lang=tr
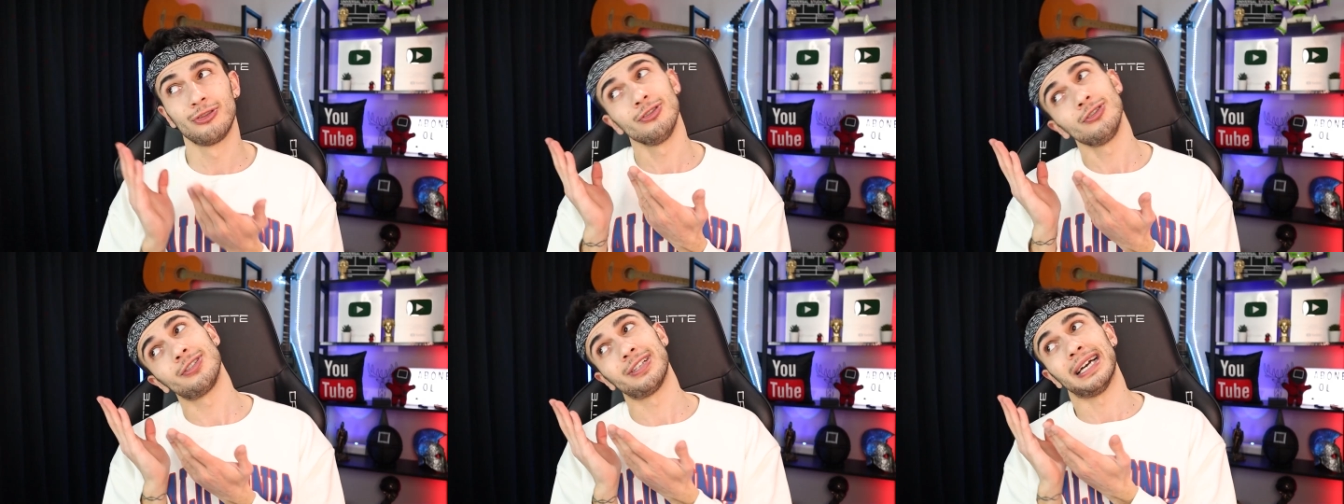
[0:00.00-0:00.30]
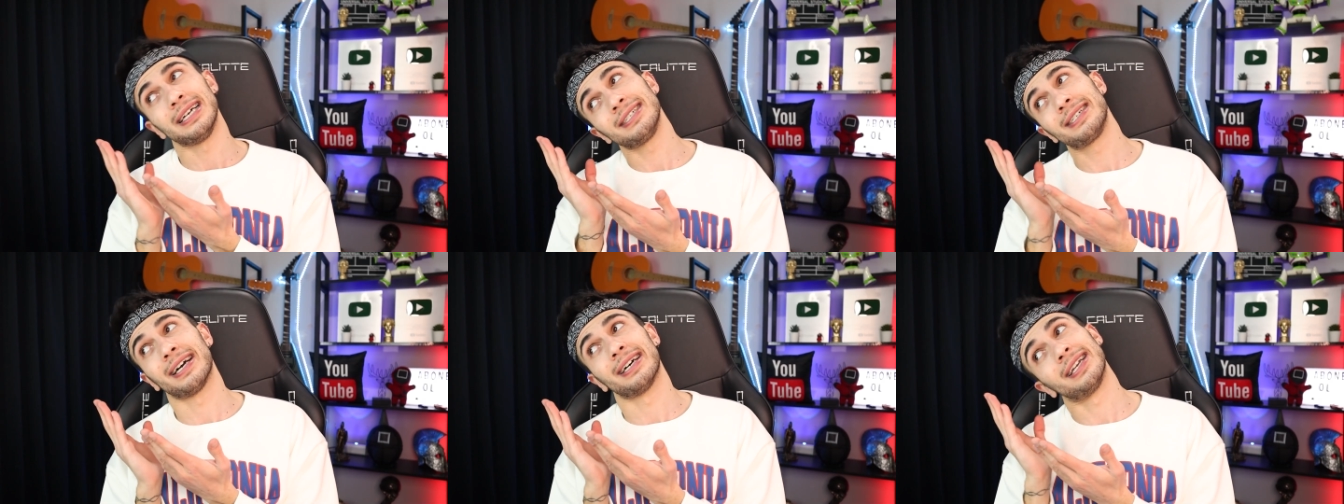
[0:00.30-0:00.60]

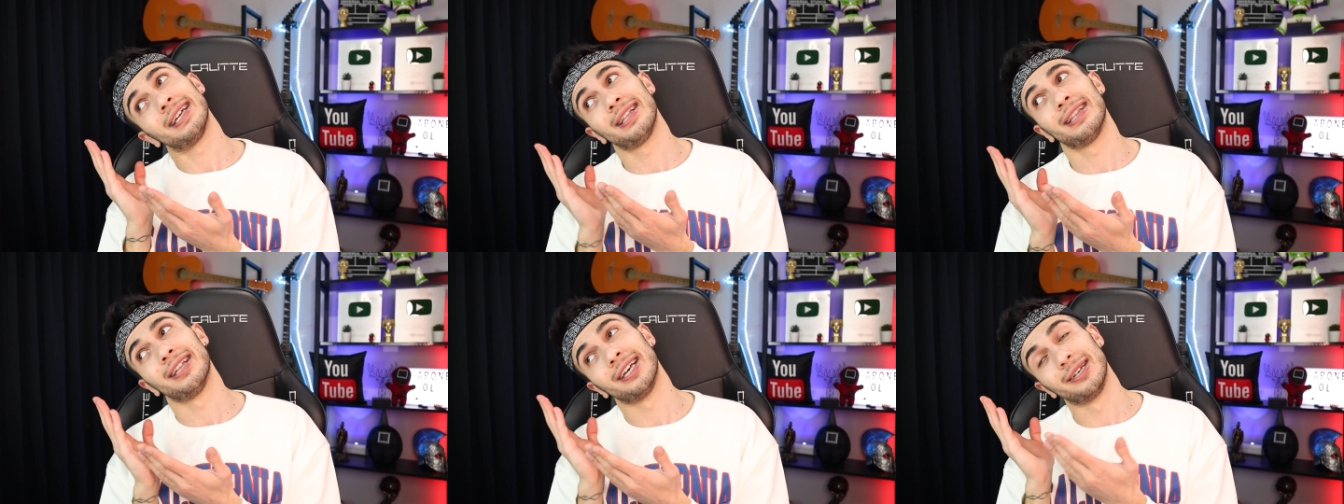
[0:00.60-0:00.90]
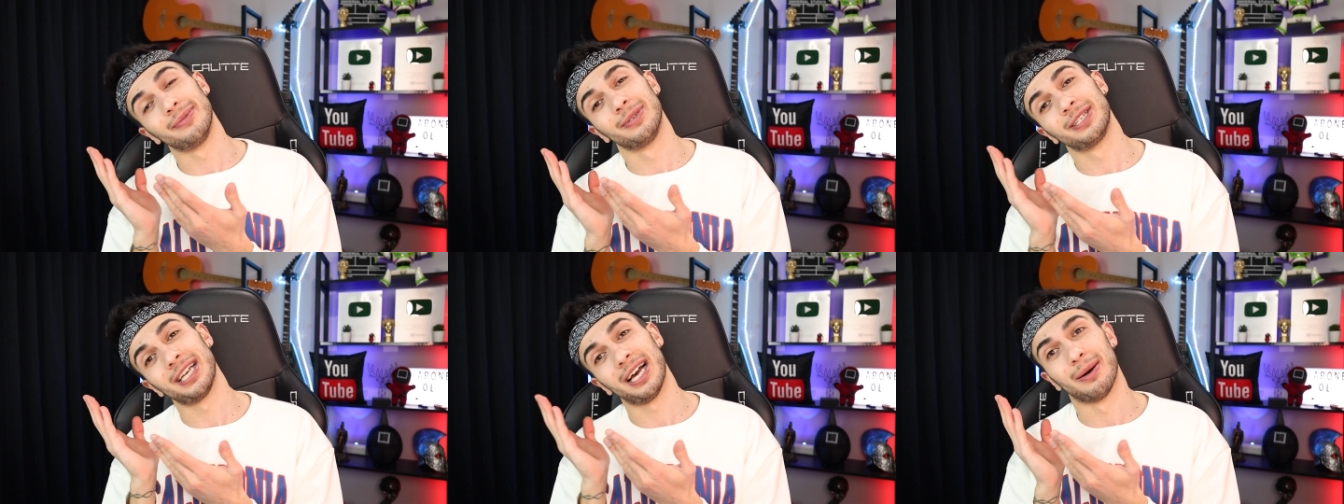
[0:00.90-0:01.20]
Şuradan
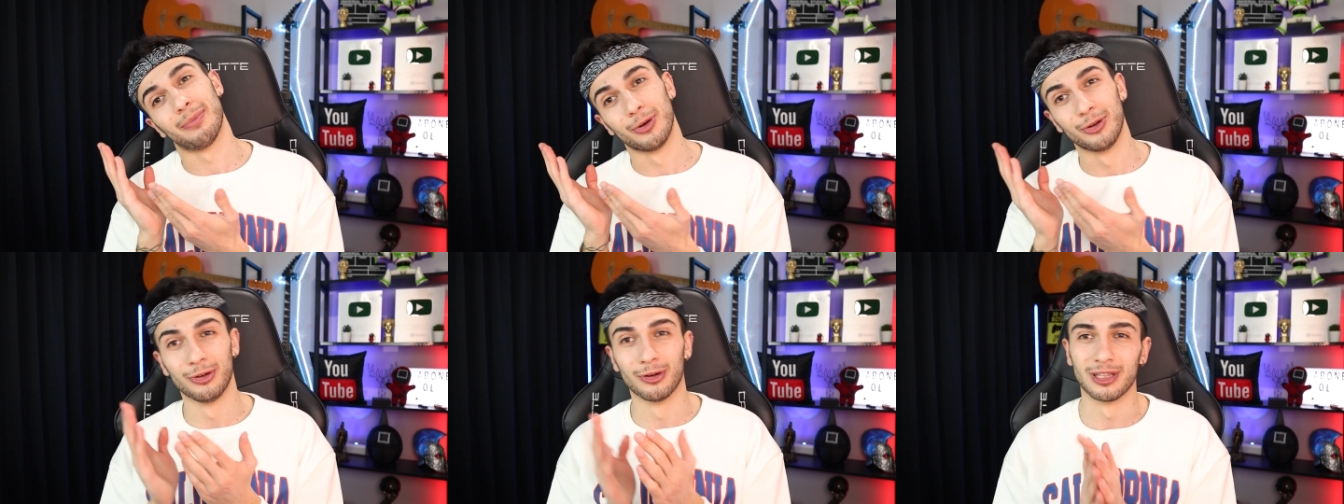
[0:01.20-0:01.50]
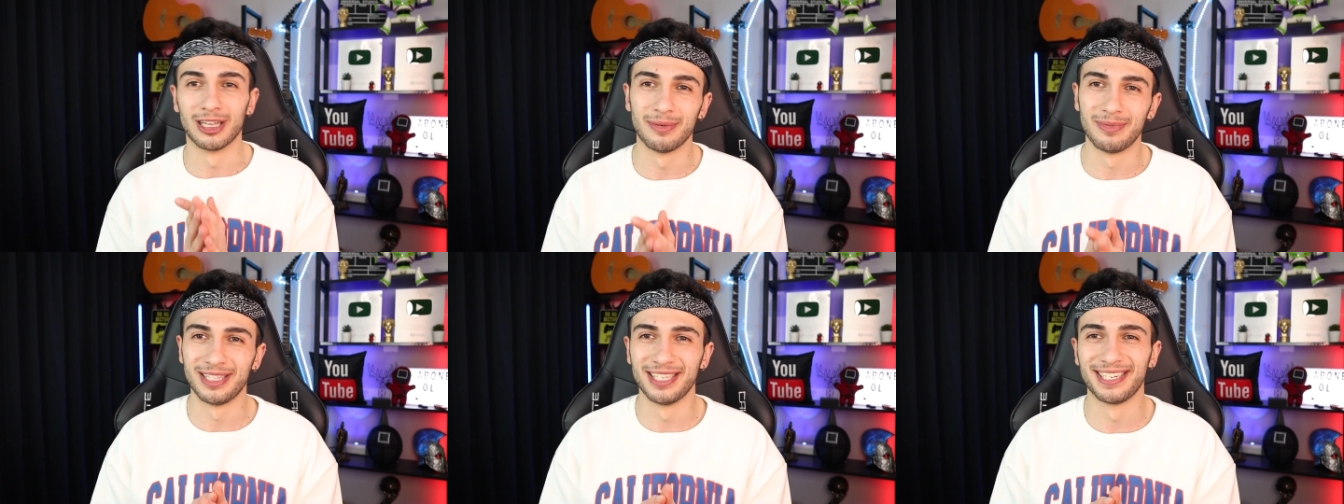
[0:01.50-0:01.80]
kanallarımıza abone
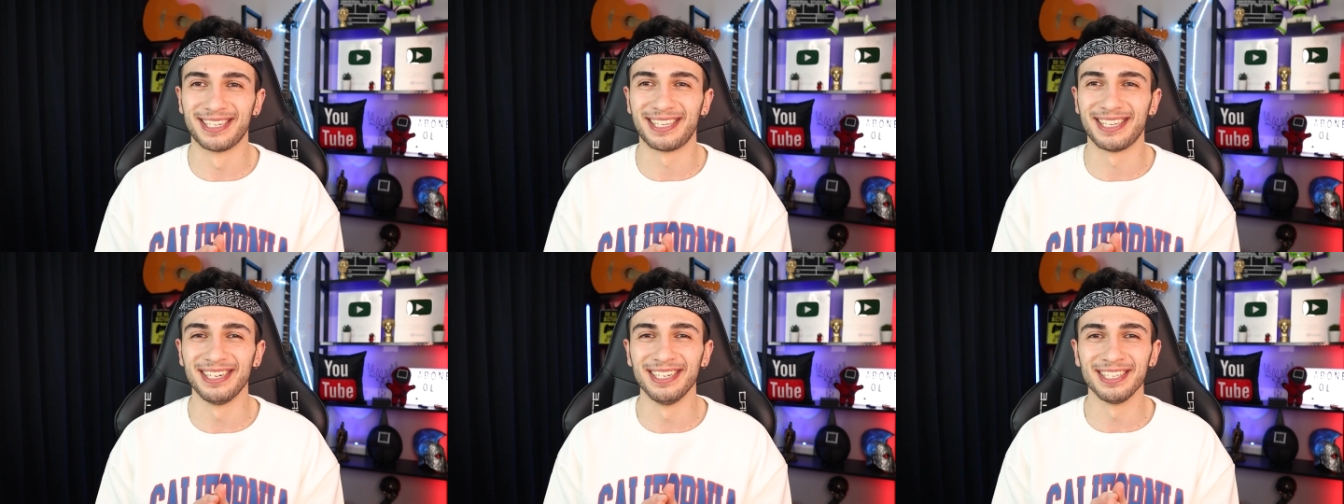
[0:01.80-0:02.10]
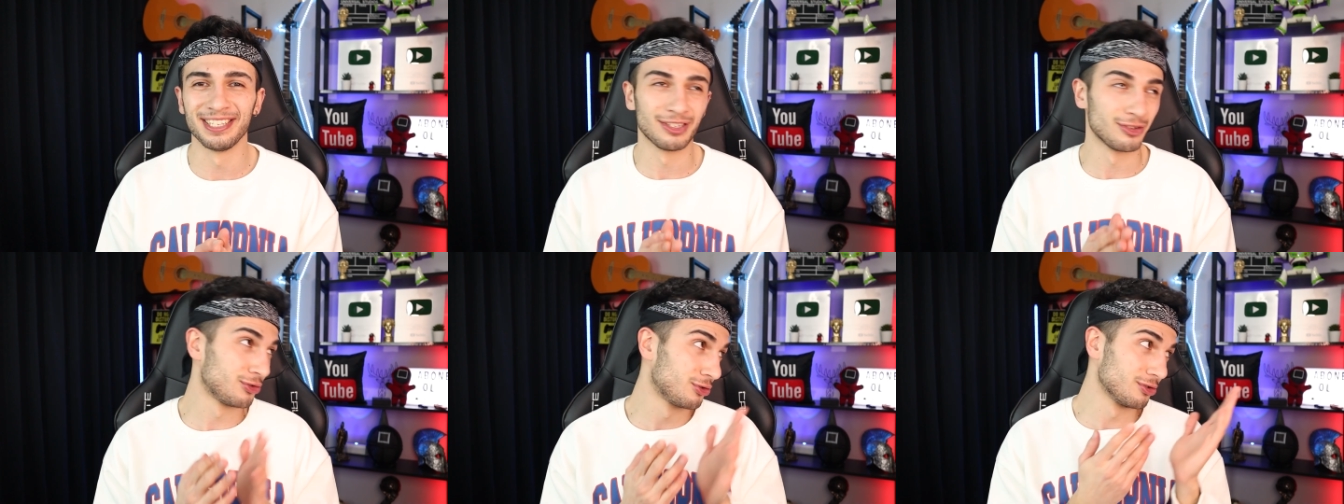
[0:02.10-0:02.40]

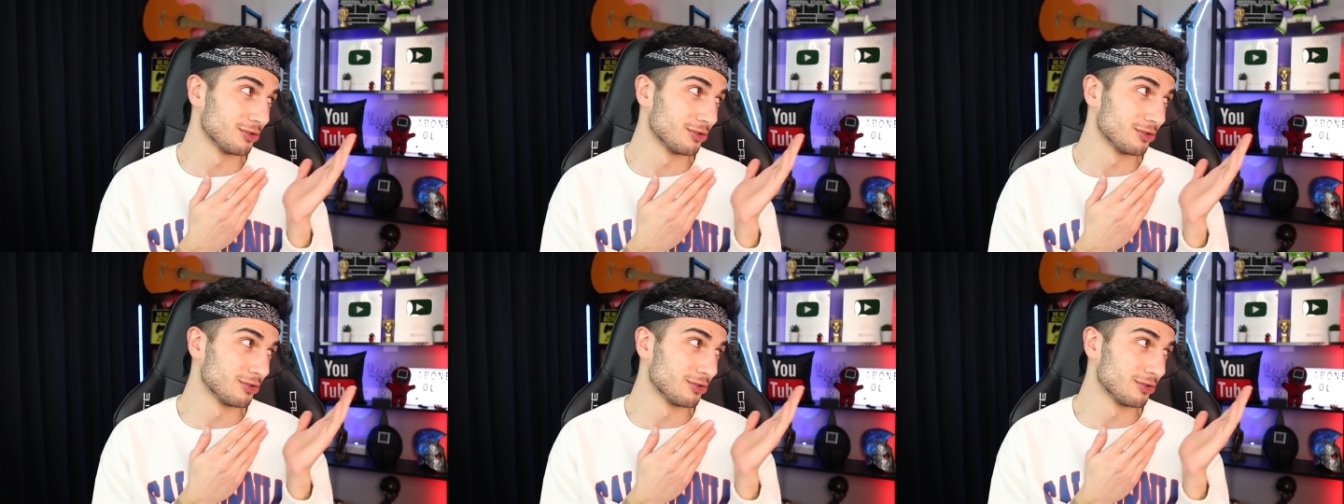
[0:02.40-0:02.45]
olabilirsiniz.